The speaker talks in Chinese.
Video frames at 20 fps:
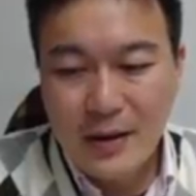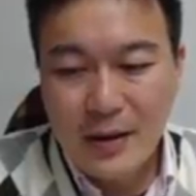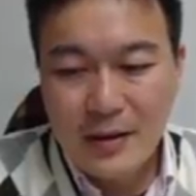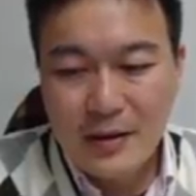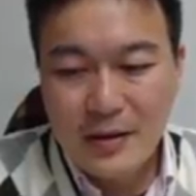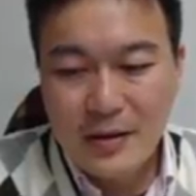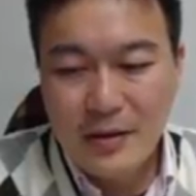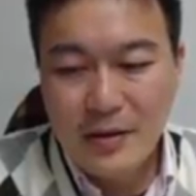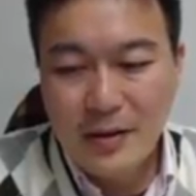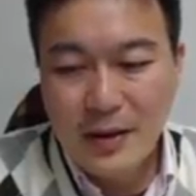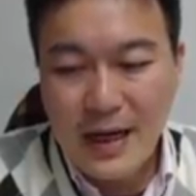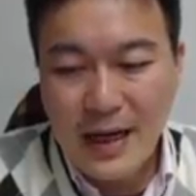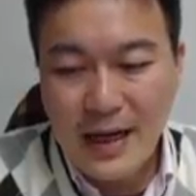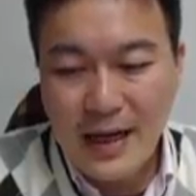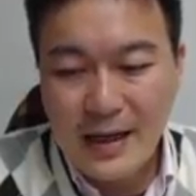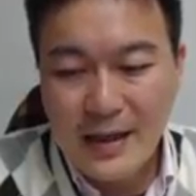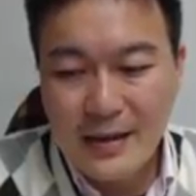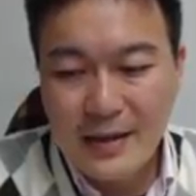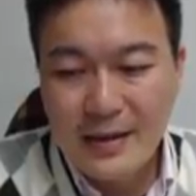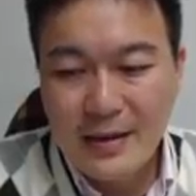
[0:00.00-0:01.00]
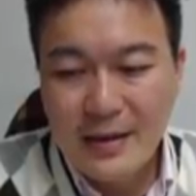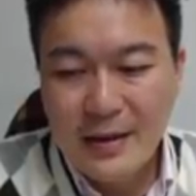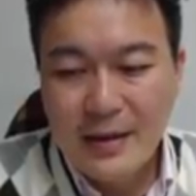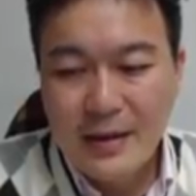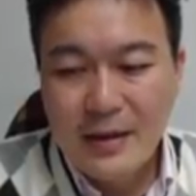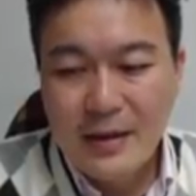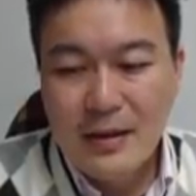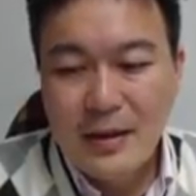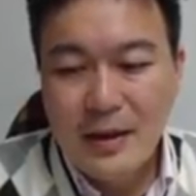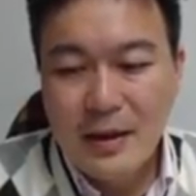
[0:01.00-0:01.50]
它是用钢
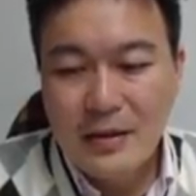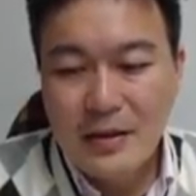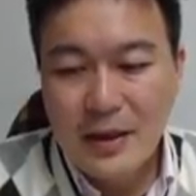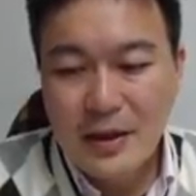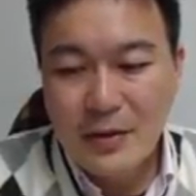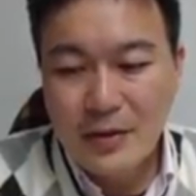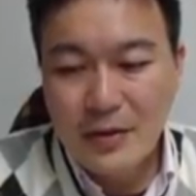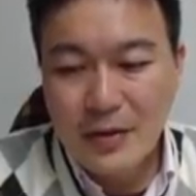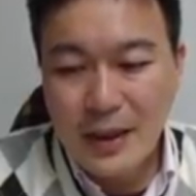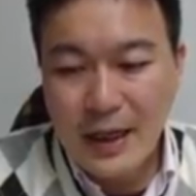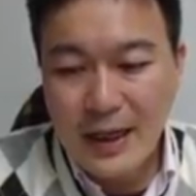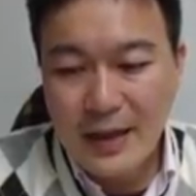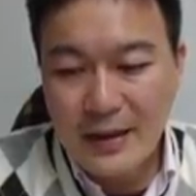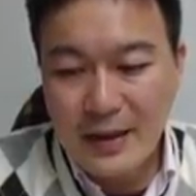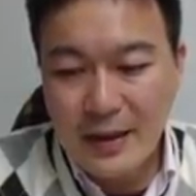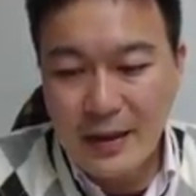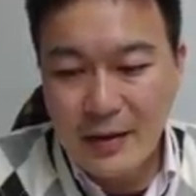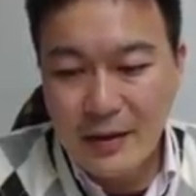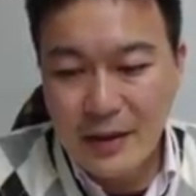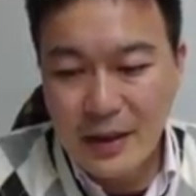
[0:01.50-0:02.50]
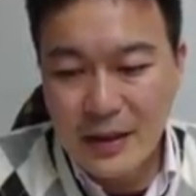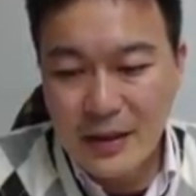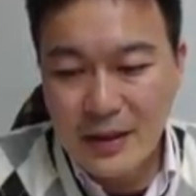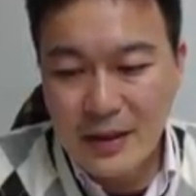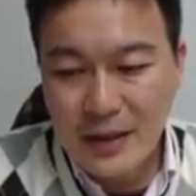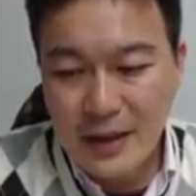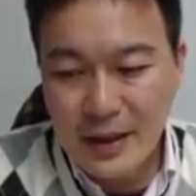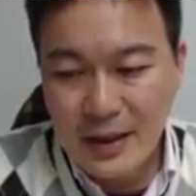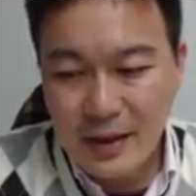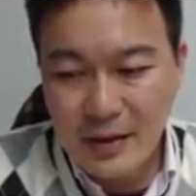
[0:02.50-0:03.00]
啊结构钢，然后一
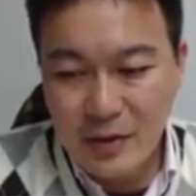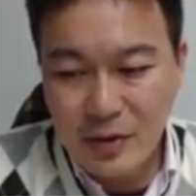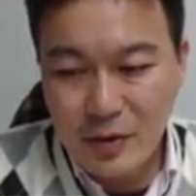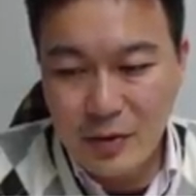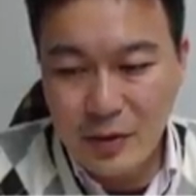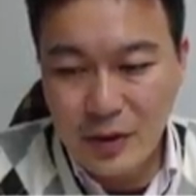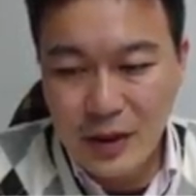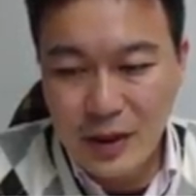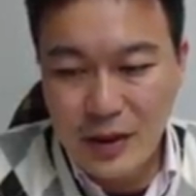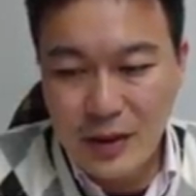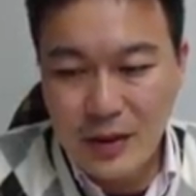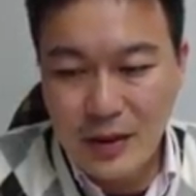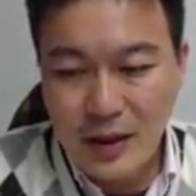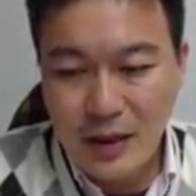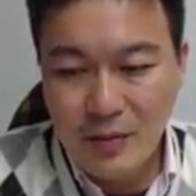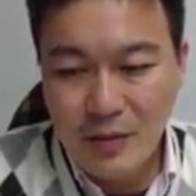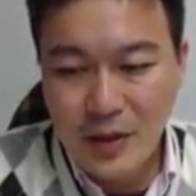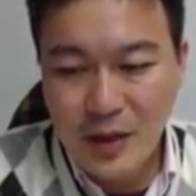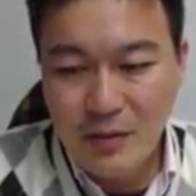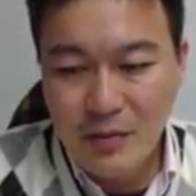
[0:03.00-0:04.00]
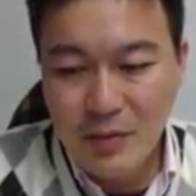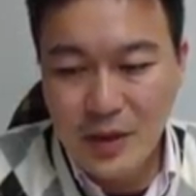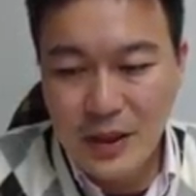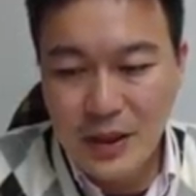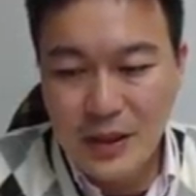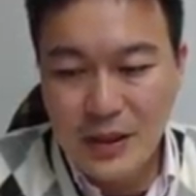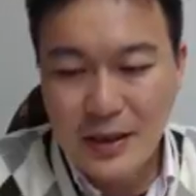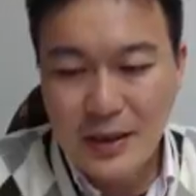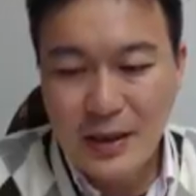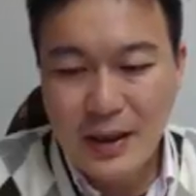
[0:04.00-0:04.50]
直也告诉你，然后片
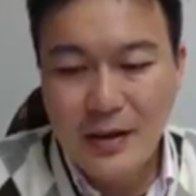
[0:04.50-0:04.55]
片，